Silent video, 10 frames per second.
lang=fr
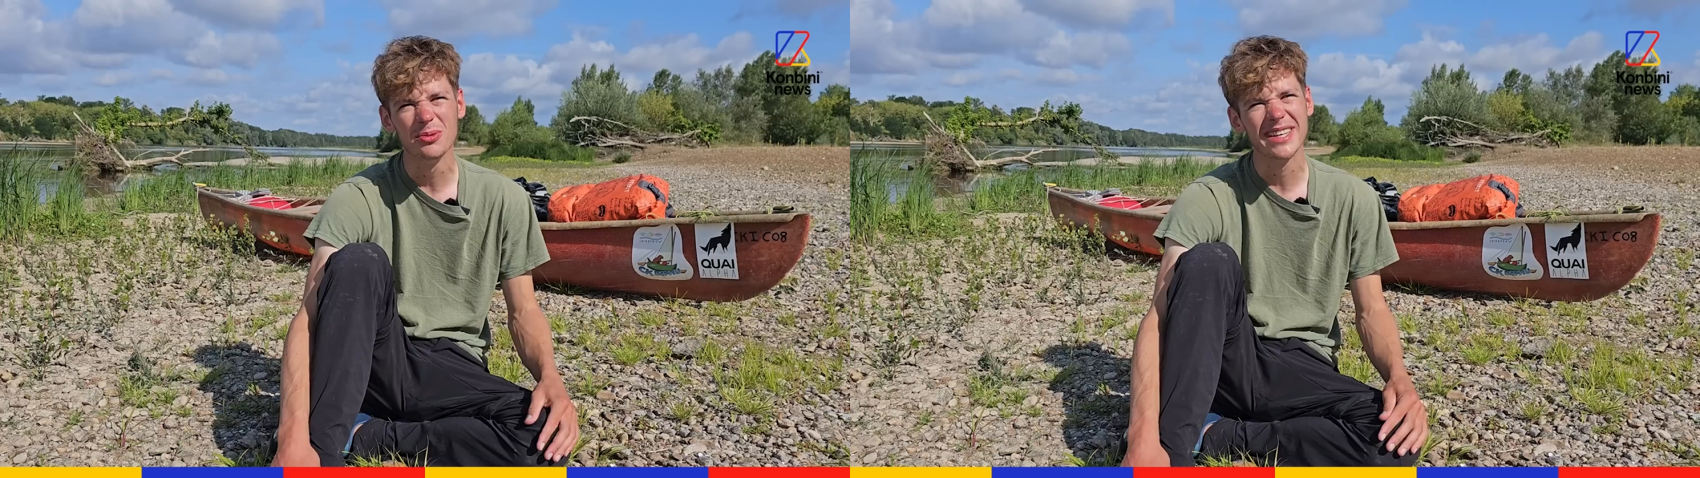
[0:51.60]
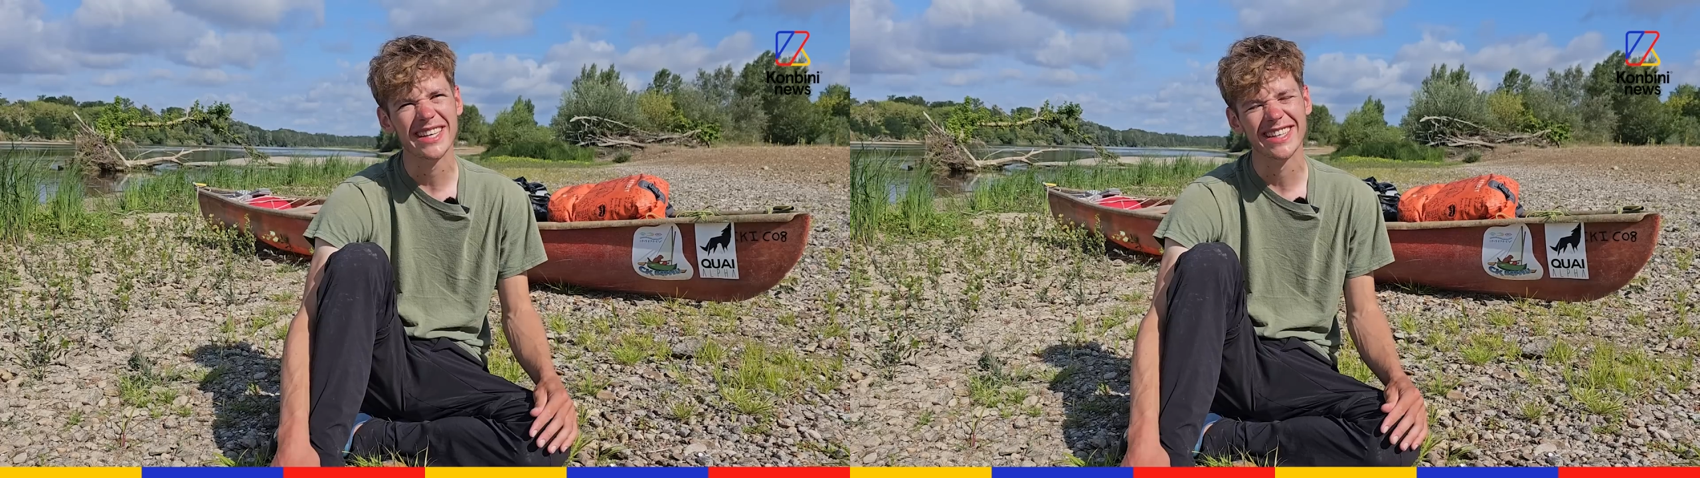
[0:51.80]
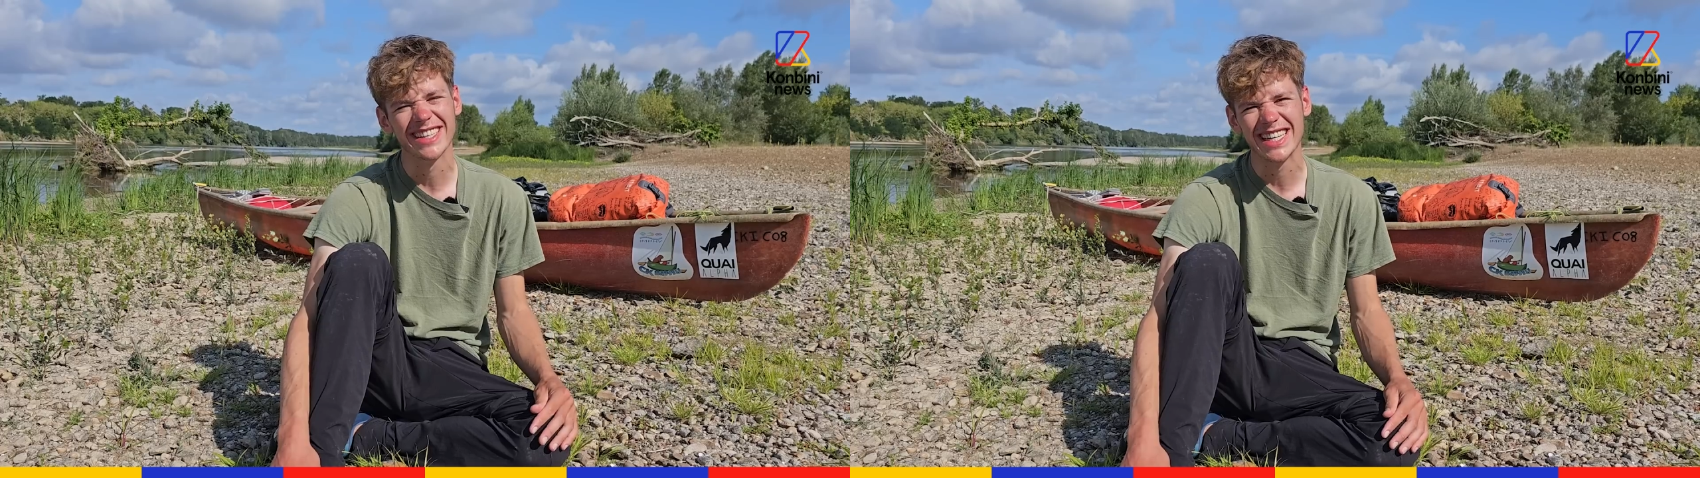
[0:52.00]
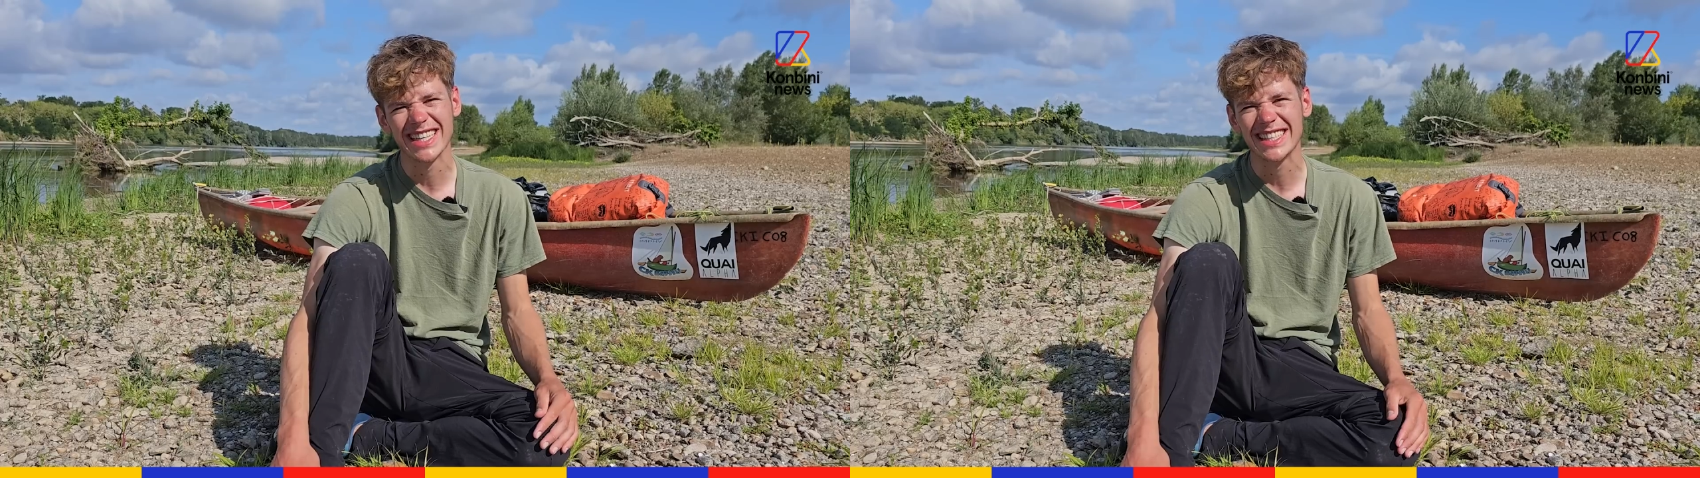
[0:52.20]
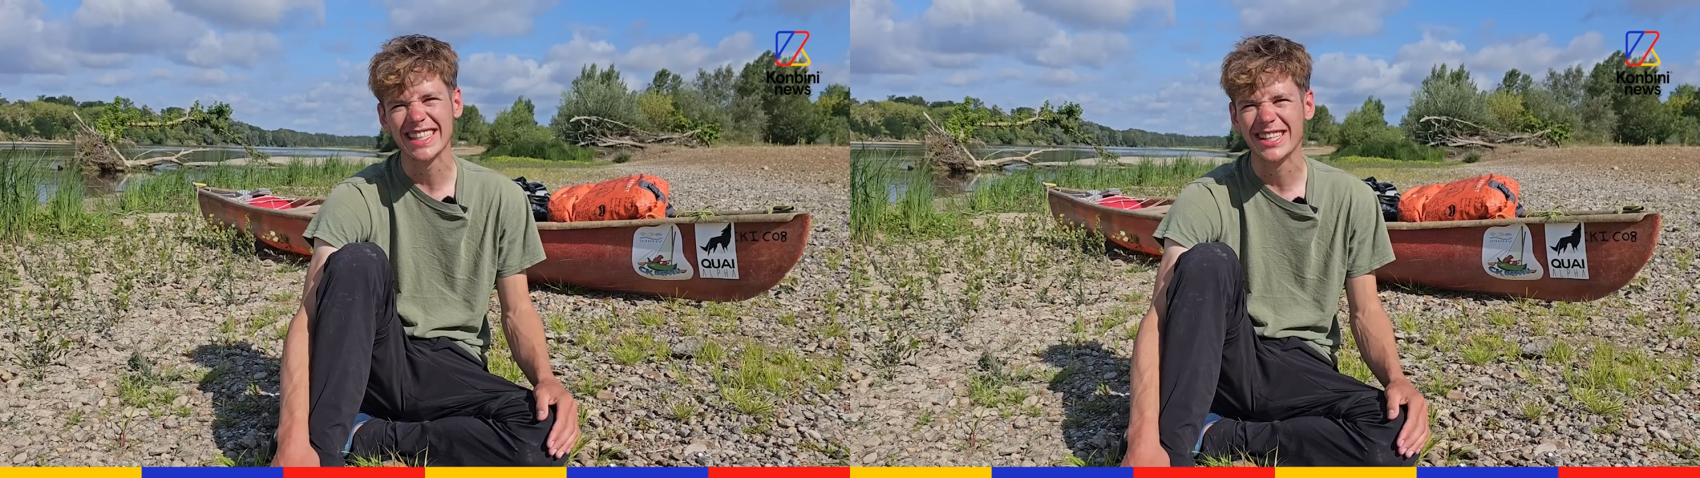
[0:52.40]
Mais euh, elle
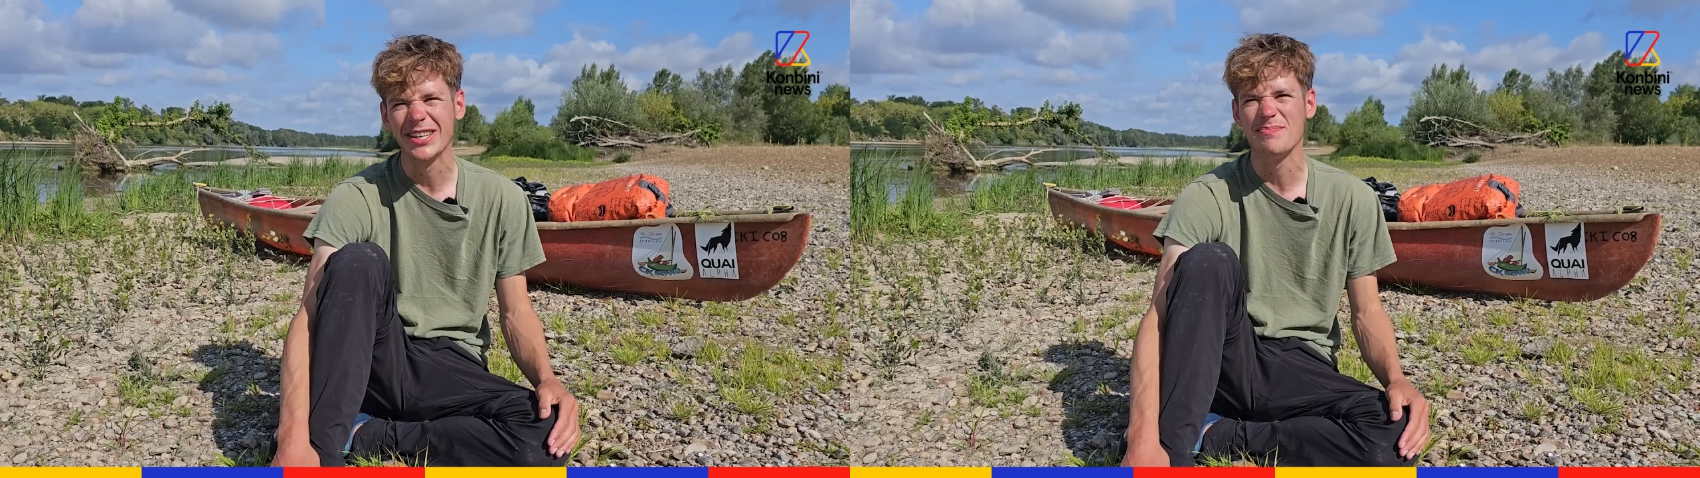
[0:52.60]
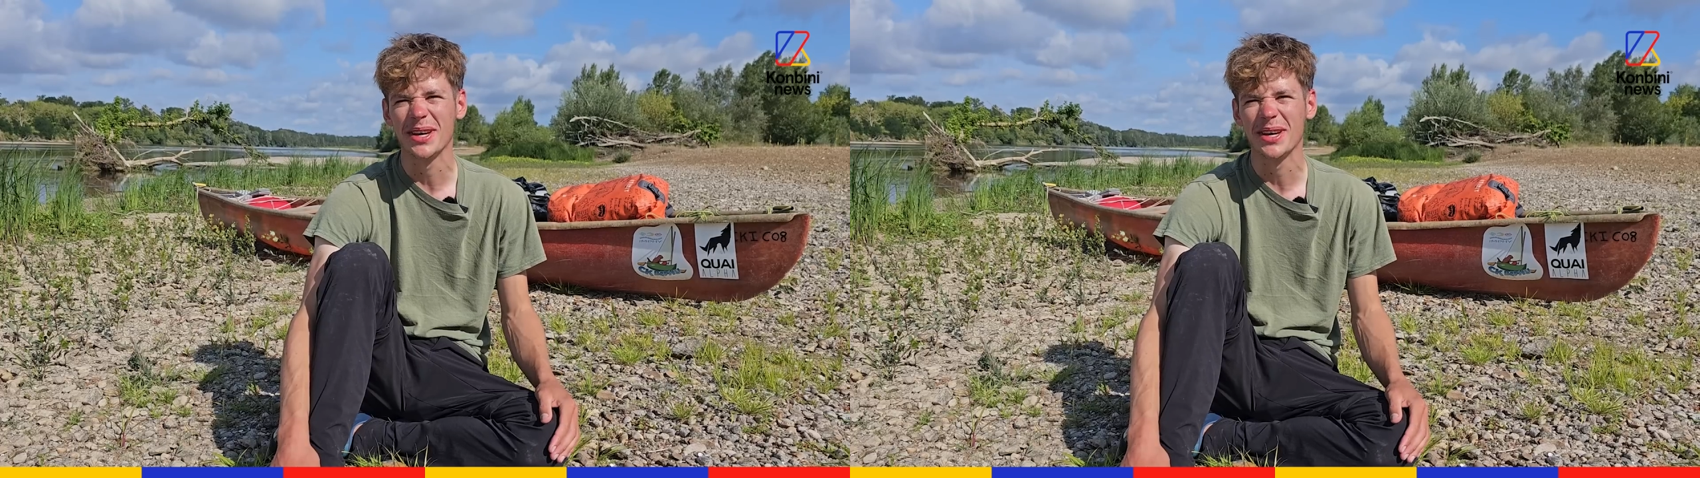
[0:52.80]
était euh,